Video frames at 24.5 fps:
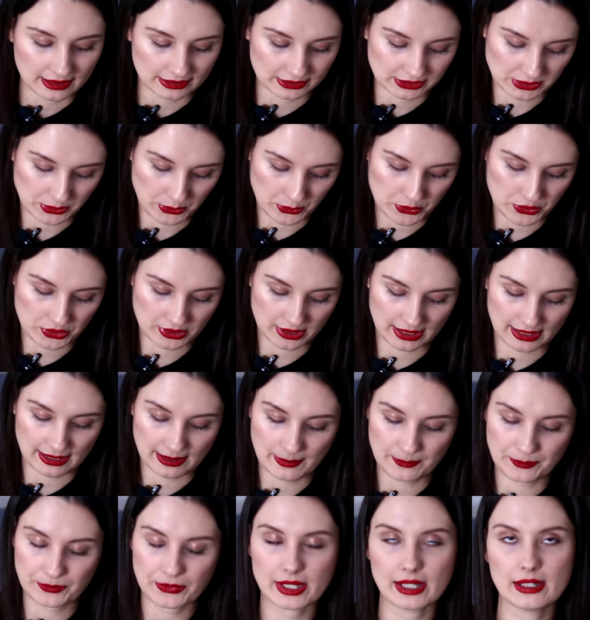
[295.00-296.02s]
książkę
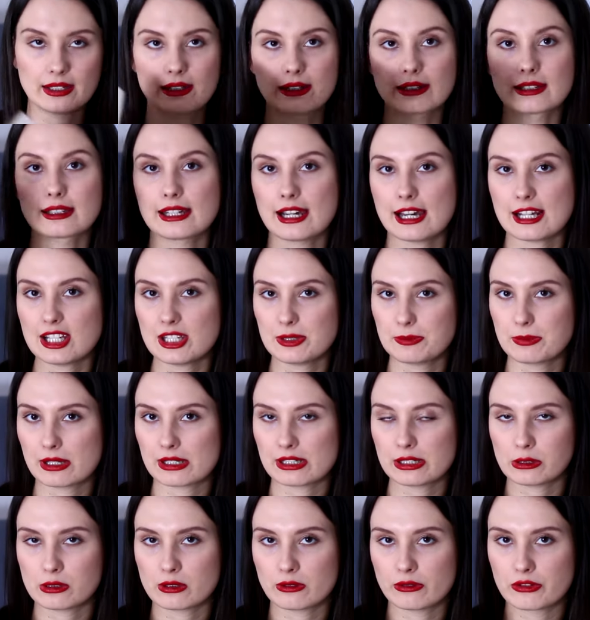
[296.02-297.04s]
e, Garść
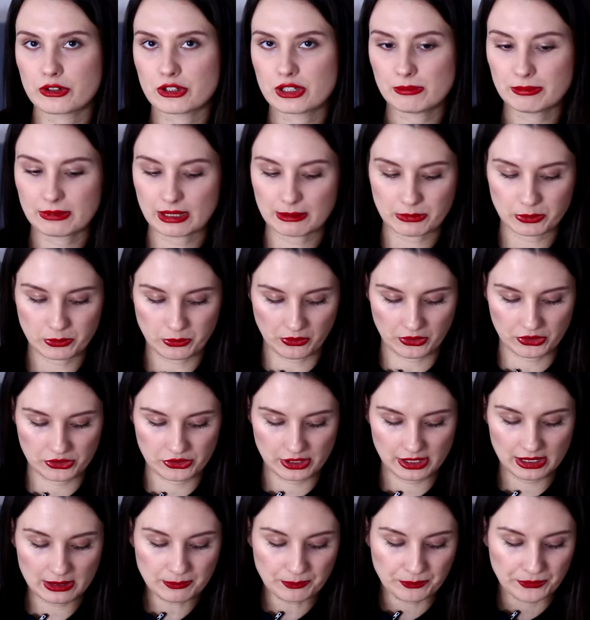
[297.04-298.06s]
pierników Szczypta
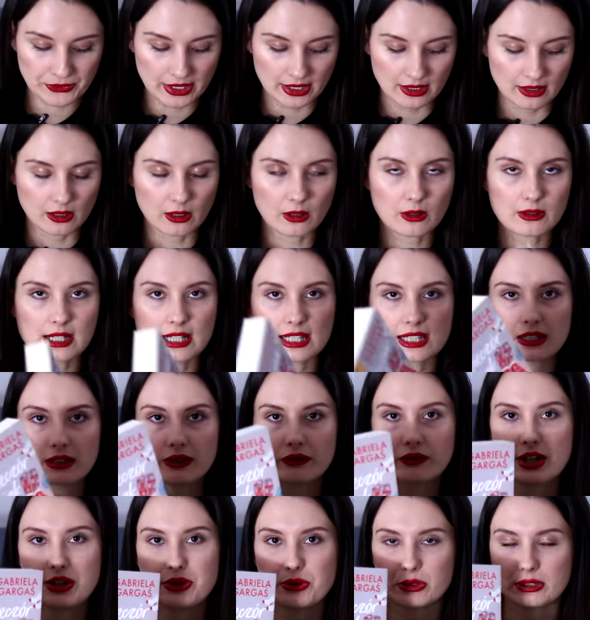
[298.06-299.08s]
Miłości oraz
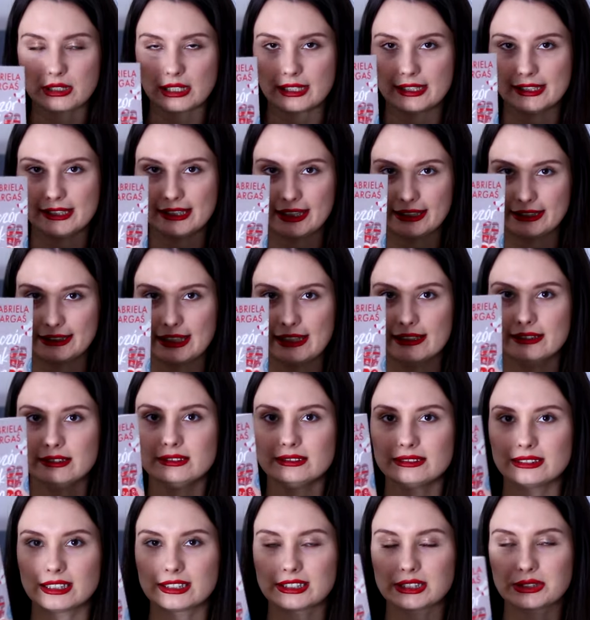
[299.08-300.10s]
Wieczór taki jak ten.
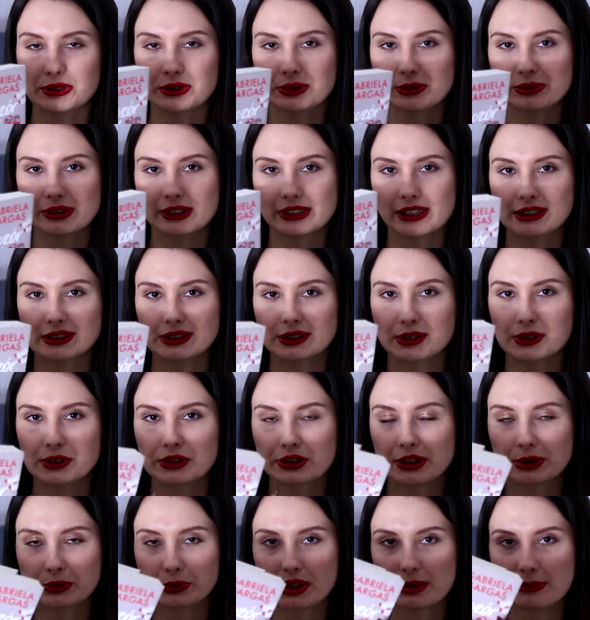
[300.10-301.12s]
Także to są takie
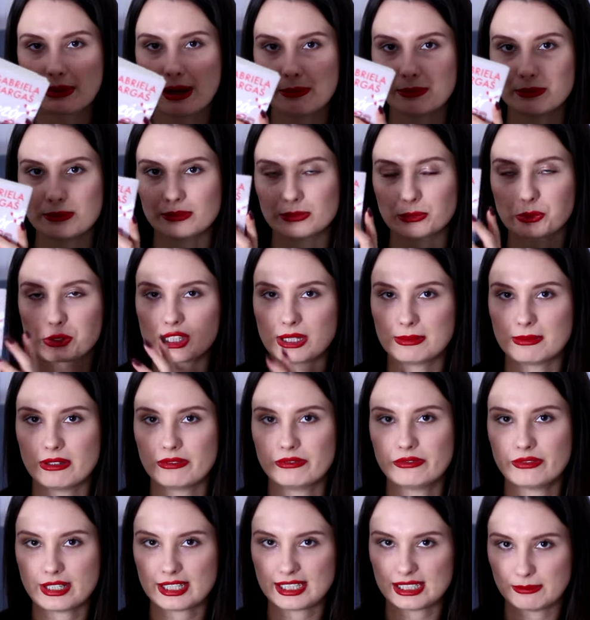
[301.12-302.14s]
książki, które mam u siebie
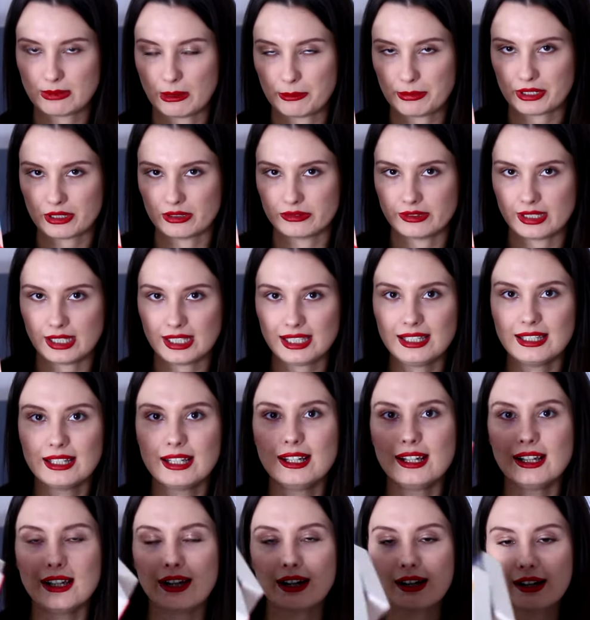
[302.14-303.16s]
w wersji papierowej,
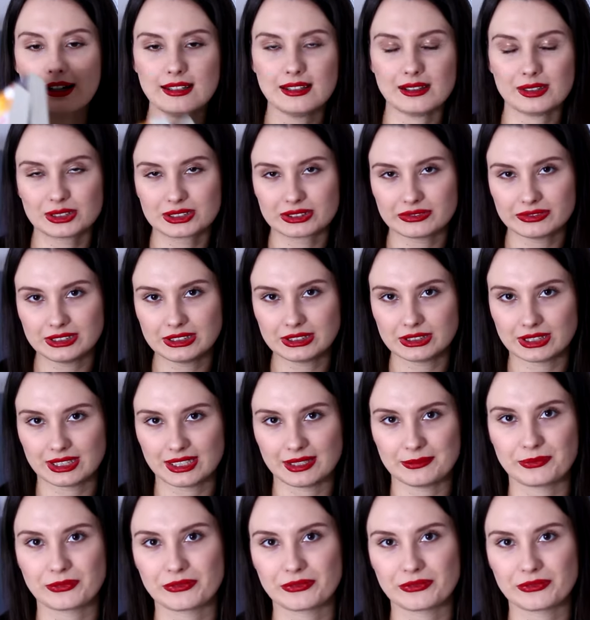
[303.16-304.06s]
ale oczywiście